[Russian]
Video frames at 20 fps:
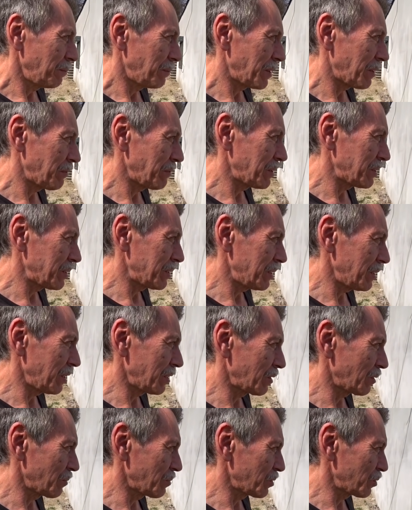привести
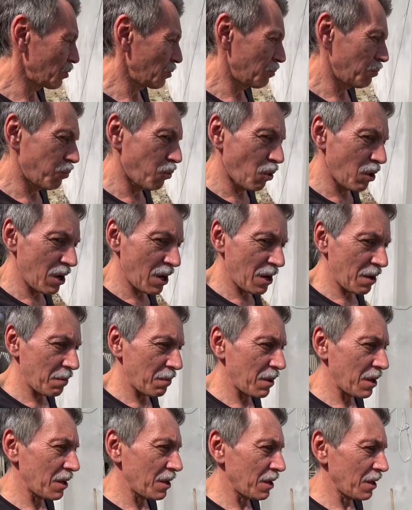это все
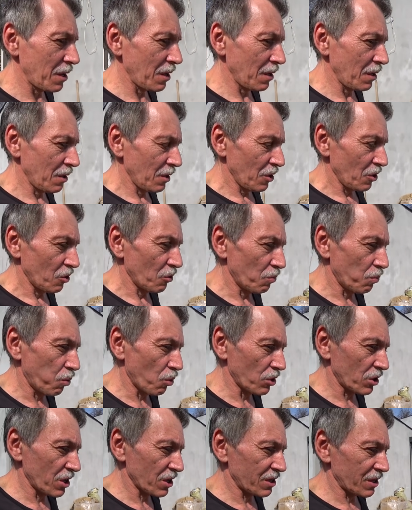более-менее в
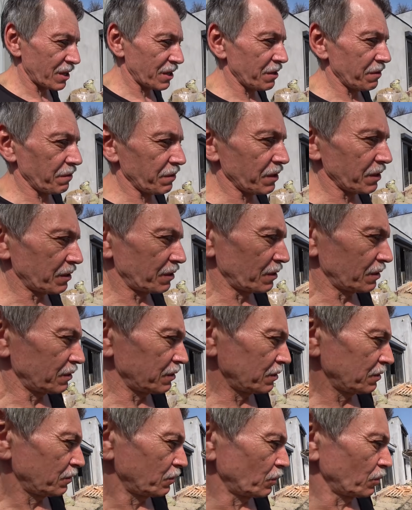божеский вид.
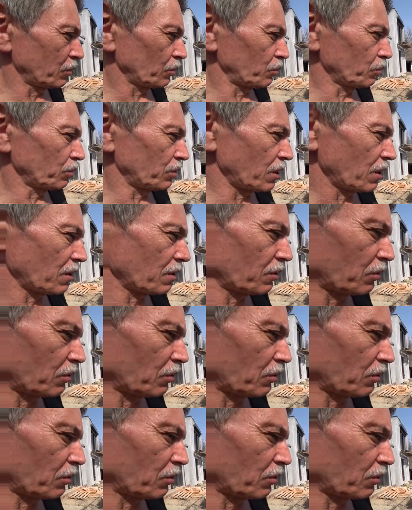Вон туда